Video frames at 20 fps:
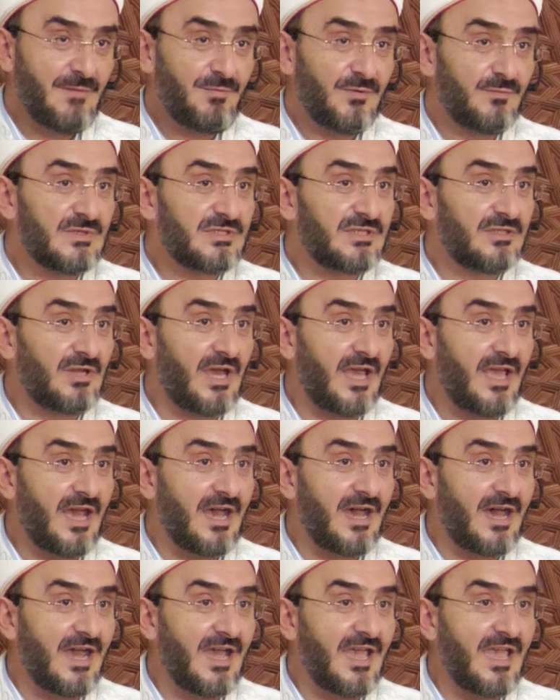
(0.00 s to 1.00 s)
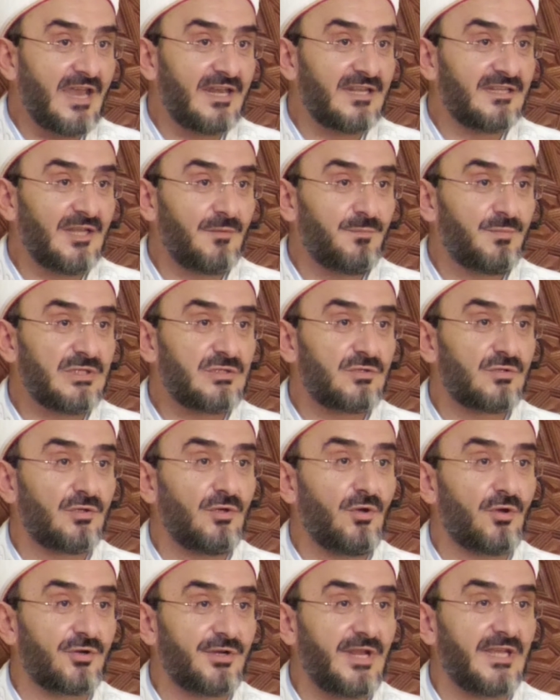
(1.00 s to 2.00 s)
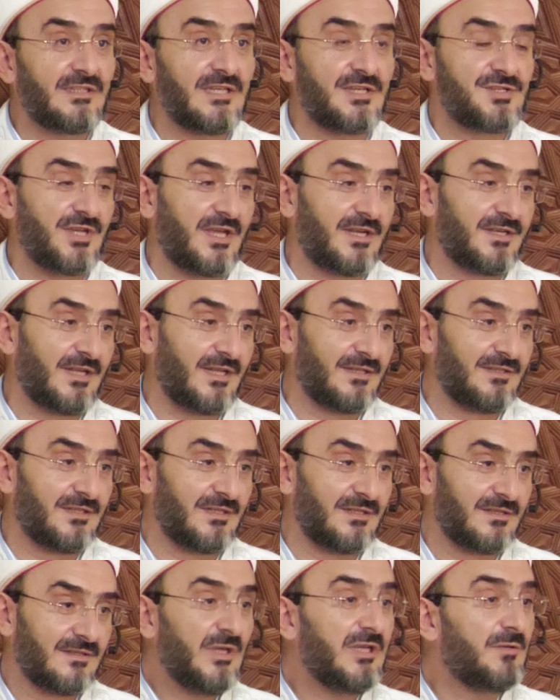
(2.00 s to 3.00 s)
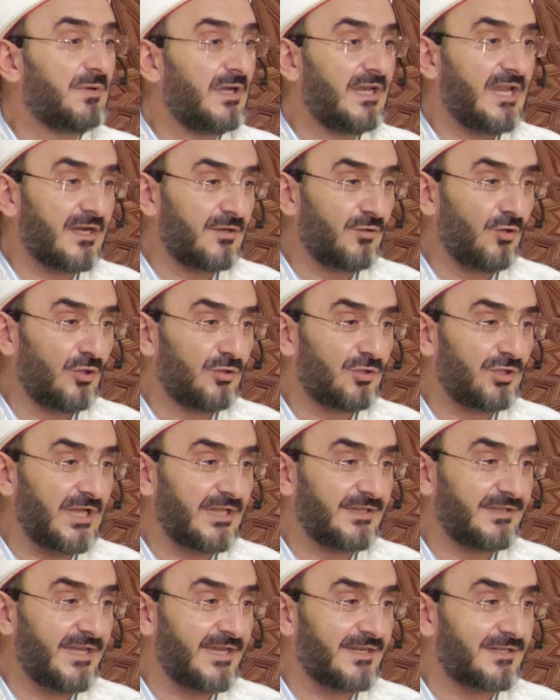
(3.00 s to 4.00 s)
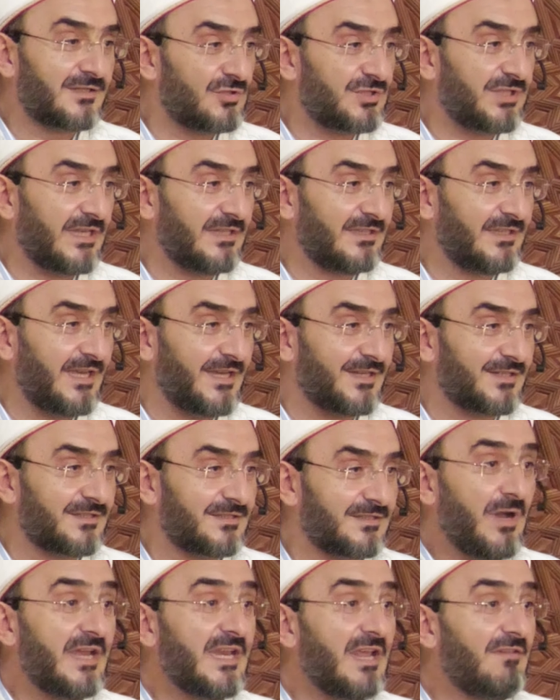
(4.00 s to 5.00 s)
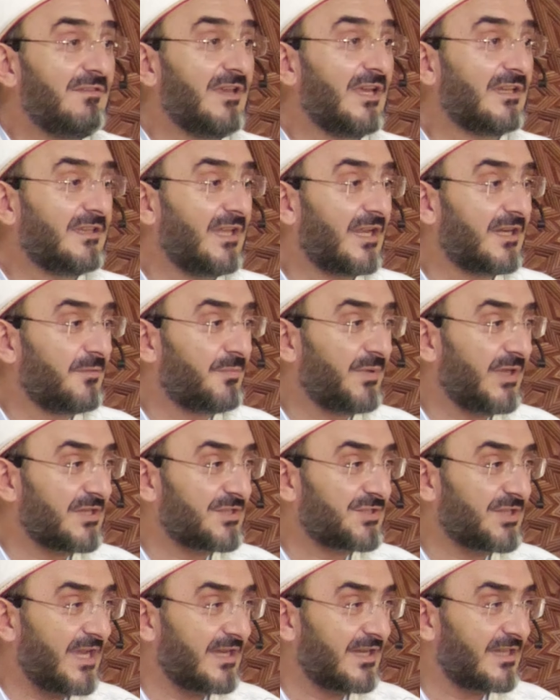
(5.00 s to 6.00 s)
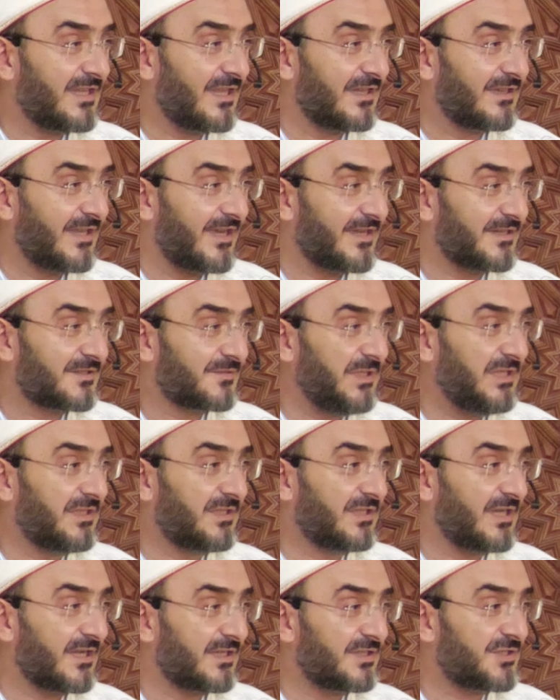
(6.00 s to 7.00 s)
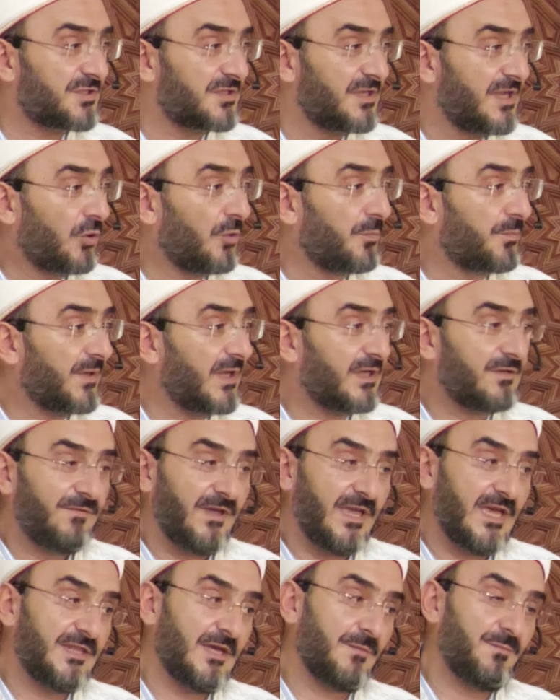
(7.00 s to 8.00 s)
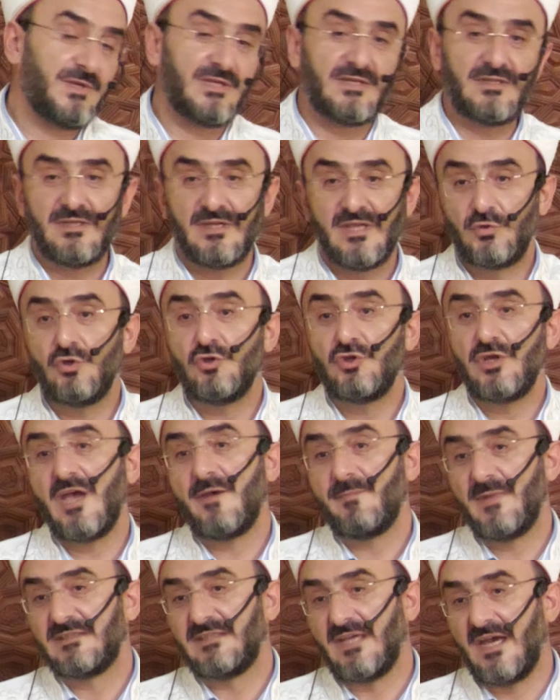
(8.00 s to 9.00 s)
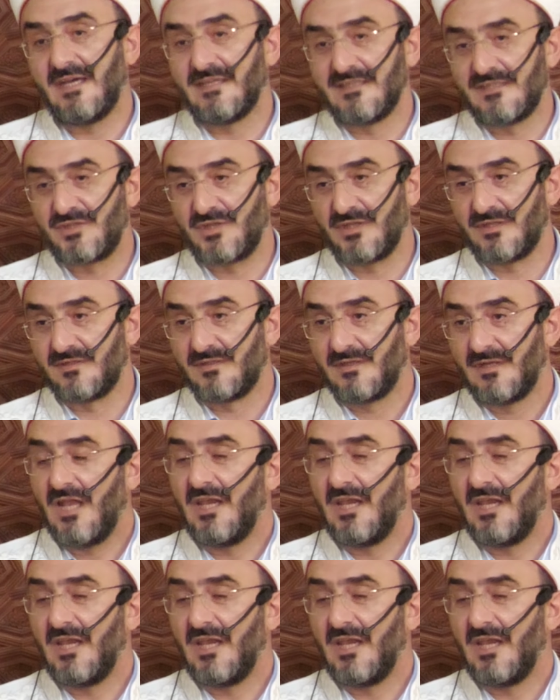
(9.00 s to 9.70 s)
Hepimizin ha hayalinde bir sürü örnek de canlandı. Birbirlerini öldürenler, küsenler, maneviyatlarını perişan edenler. Bir karış toprak veya da bir dünya meta için.